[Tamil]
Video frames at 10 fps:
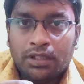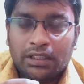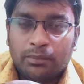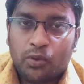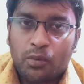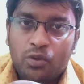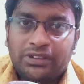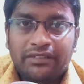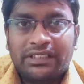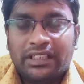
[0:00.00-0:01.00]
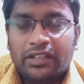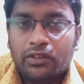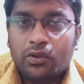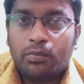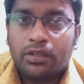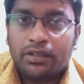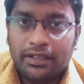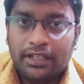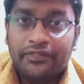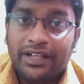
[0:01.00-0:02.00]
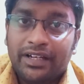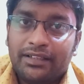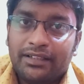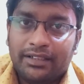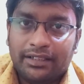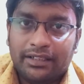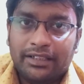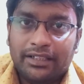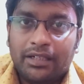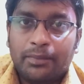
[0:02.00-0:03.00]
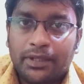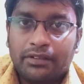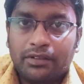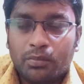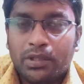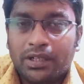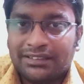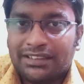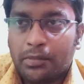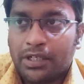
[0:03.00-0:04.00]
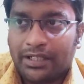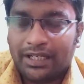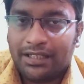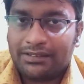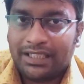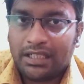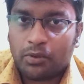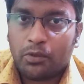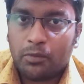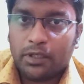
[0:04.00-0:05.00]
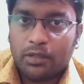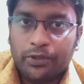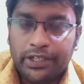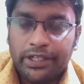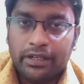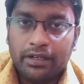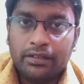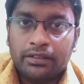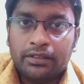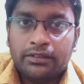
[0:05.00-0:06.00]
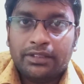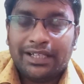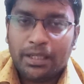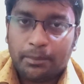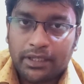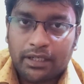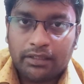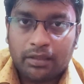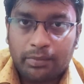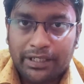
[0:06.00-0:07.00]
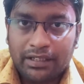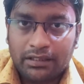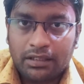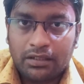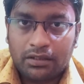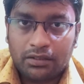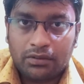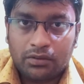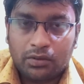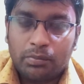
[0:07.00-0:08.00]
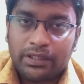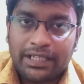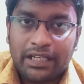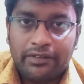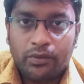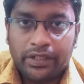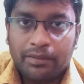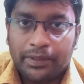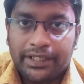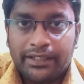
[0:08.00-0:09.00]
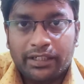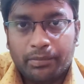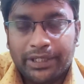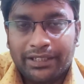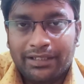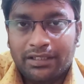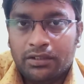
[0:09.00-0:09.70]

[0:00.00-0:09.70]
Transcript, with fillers: அந்த ப்ரொமோஷன் விஷயத்தில் வந்து ரொம்ப டிஃபிகல்ட்டாக எனக்கு எனக்கு படுது ரொம்ப கஷ்டமாக இருக்குது என்னால் சரியாக ப்ரொமோட் பண்ண முடியலையா என்ன பண்ணுறது அப்படின்றதுலாம் ரொம்ப கேள்விக்குறியாக போயிட்டே இருக்க மைண்டில்